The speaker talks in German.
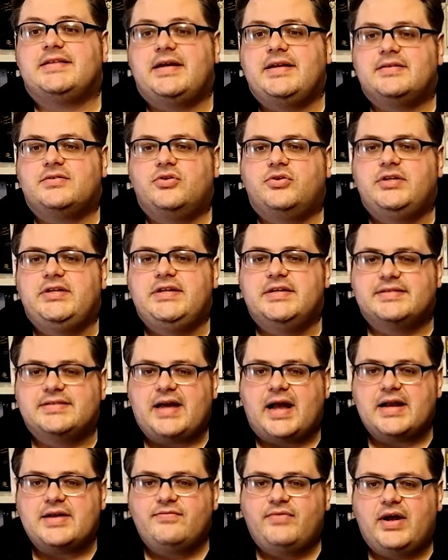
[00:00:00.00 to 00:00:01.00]
Zeit das noch nicht hier
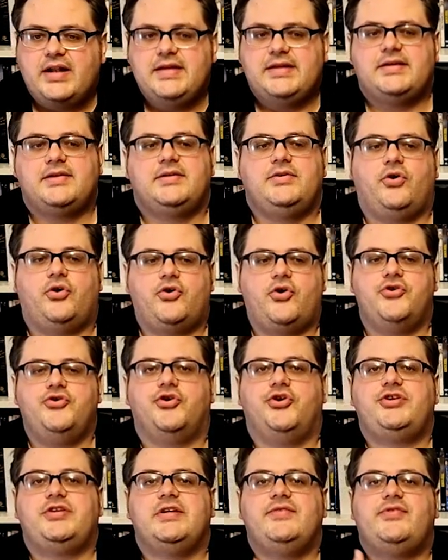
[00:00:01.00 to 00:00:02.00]
sagen, weil ich auch konnte
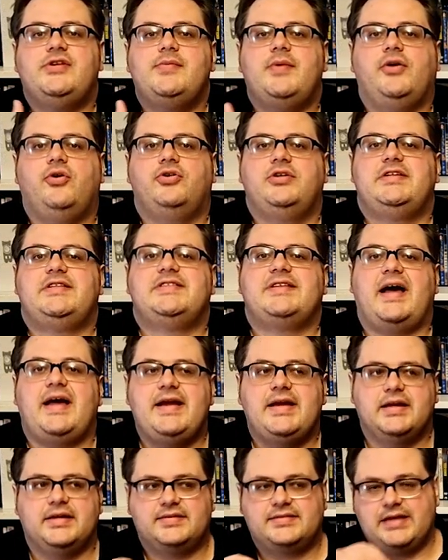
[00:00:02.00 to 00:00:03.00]
euch den Film ja noch nicht
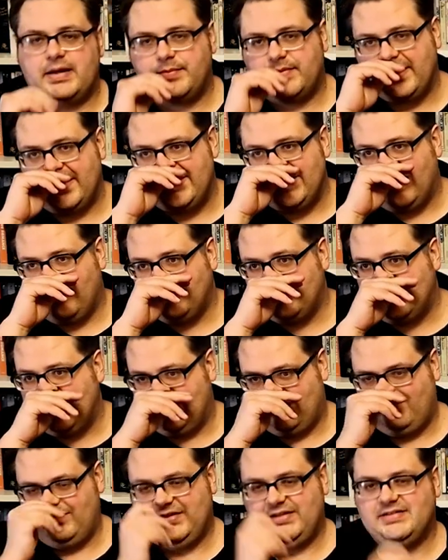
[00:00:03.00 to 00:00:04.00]
zeigen. Es gab kein
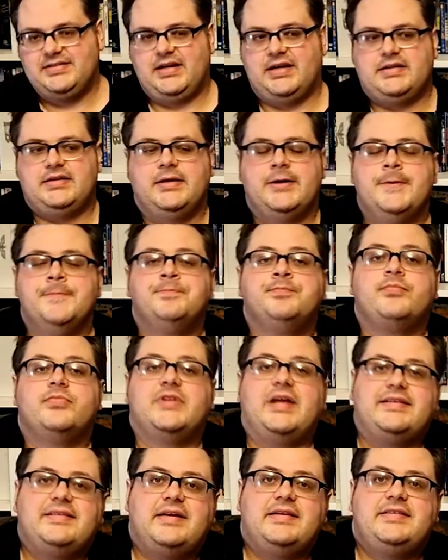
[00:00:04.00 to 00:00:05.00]
Outlet, wie gesagt.
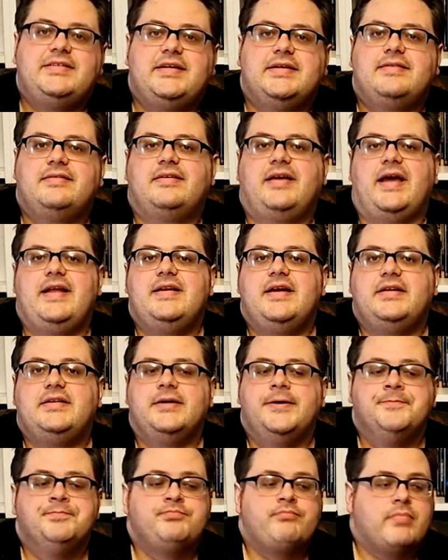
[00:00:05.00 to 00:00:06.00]
Das hat sich jetzt geändert.
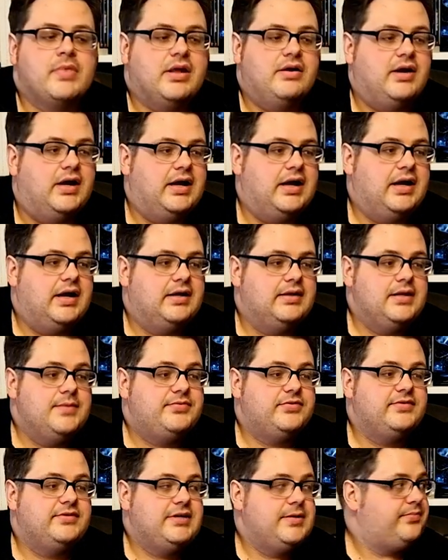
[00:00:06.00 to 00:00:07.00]
Äh,
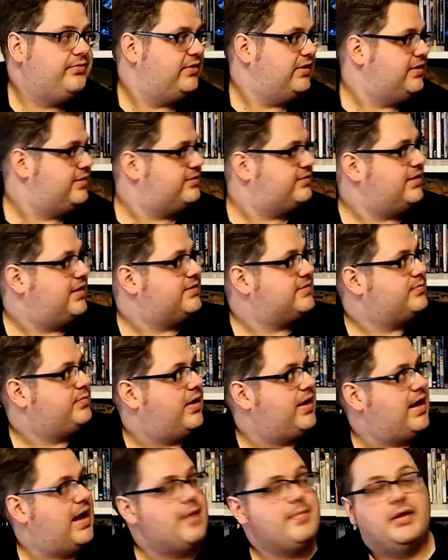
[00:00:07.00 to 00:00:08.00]
Lips and Tips ist jetzt
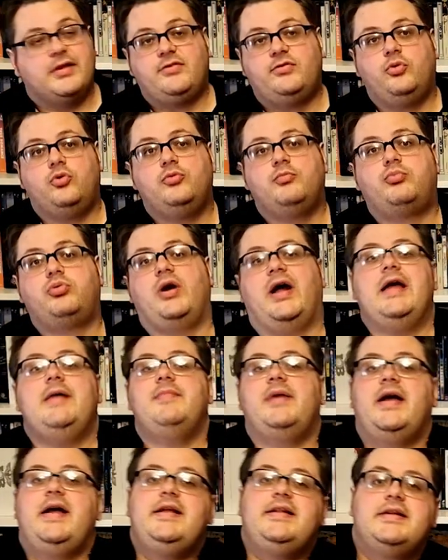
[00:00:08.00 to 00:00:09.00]
bei Amazon
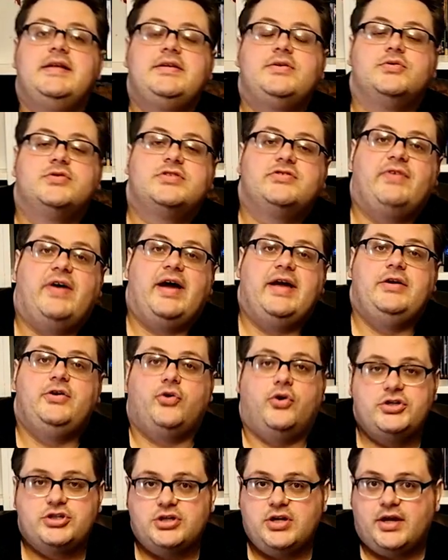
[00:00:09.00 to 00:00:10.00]
Prime erhältlich und zwar in
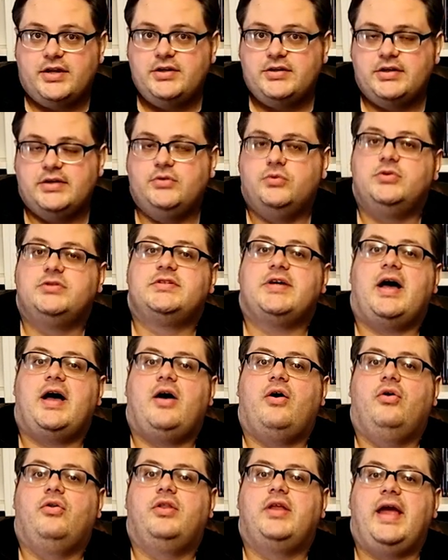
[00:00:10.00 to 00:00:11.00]
Deutschland, in den
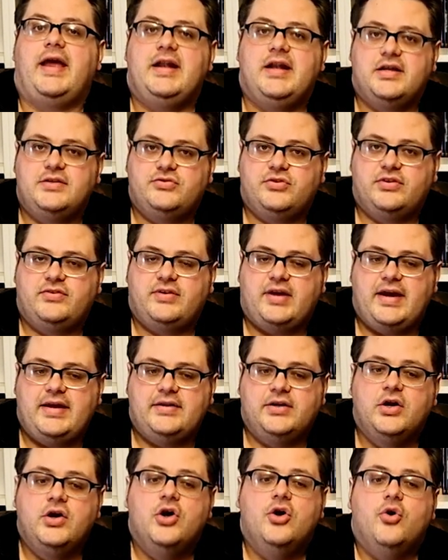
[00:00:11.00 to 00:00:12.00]
USA und England
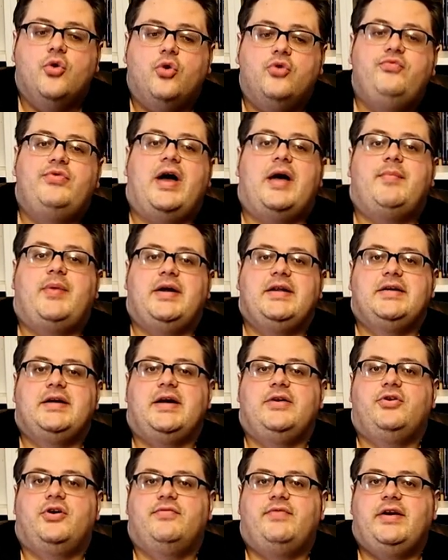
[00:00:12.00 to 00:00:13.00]
zurzeit. Und wir arbeiten
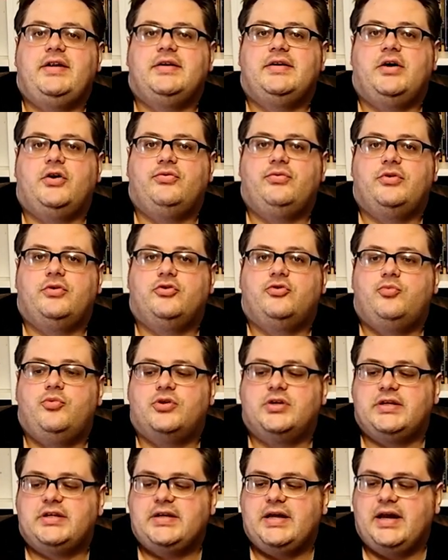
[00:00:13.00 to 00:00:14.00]
gerade noch an weiteren
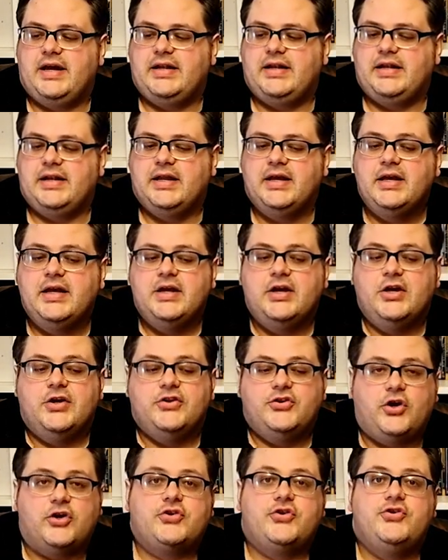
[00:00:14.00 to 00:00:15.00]
Auswertungsmöglichkeiten.
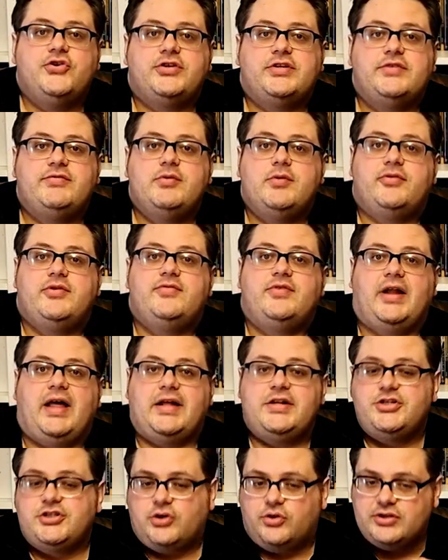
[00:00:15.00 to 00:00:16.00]
Dort könnt ihr euch den Film auf jeden Fall
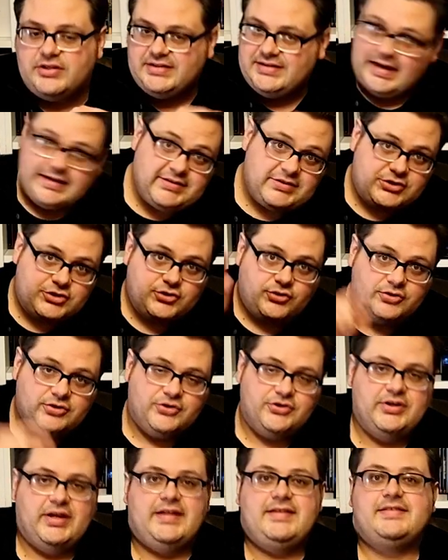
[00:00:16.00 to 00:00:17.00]
anschauen. Jetzt schon,
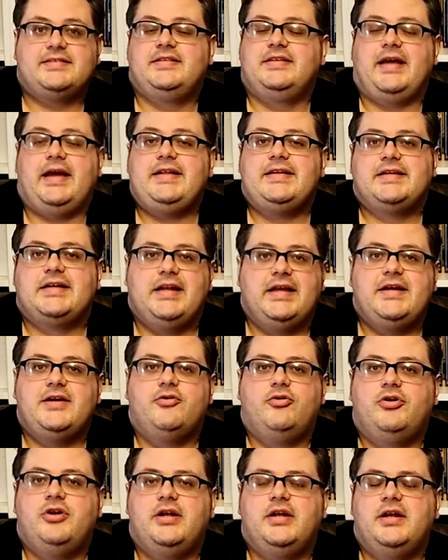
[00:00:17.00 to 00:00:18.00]
könnt ihr jetzt direkt
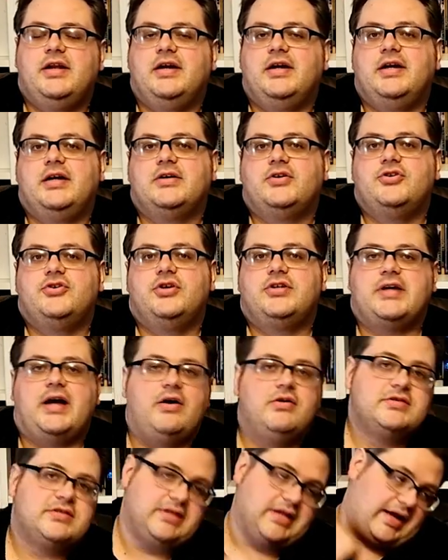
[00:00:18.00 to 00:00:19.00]
klicken unten, äh, könnt ihr euch
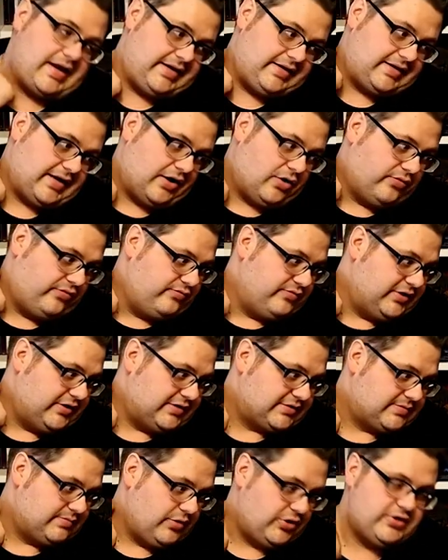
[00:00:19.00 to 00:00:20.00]
ausleihen, kaufen, wie ihr
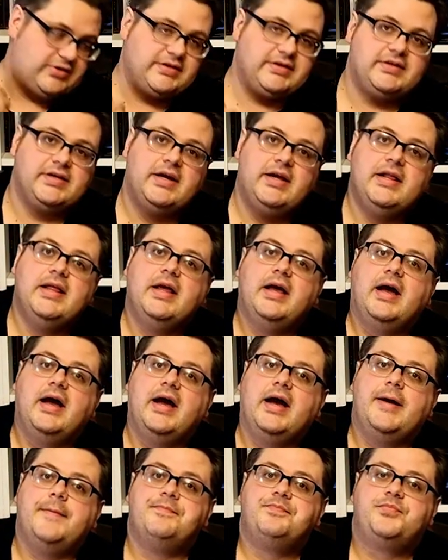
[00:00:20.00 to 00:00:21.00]
das möchtet.
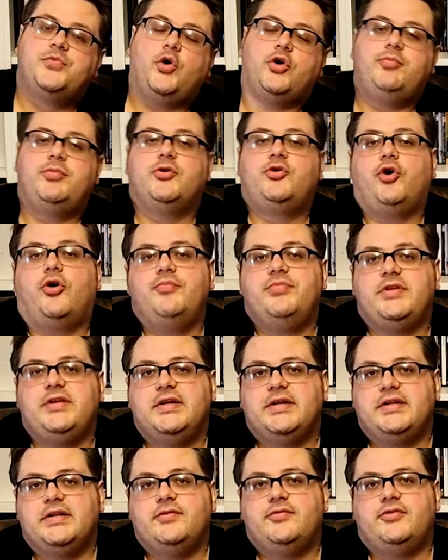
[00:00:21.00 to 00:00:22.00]
Ähm, dort bekommt
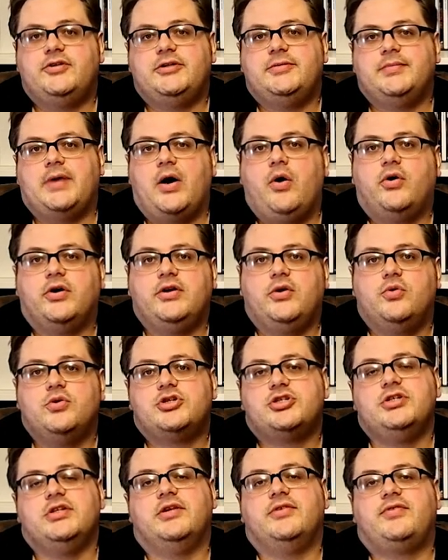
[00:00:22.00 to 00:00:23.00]
ihr den Film auch in
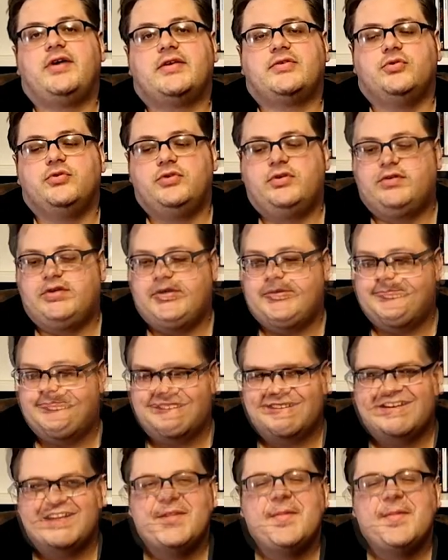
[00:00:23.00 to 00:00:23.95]
ungeschnittenen Fassung zu sehen.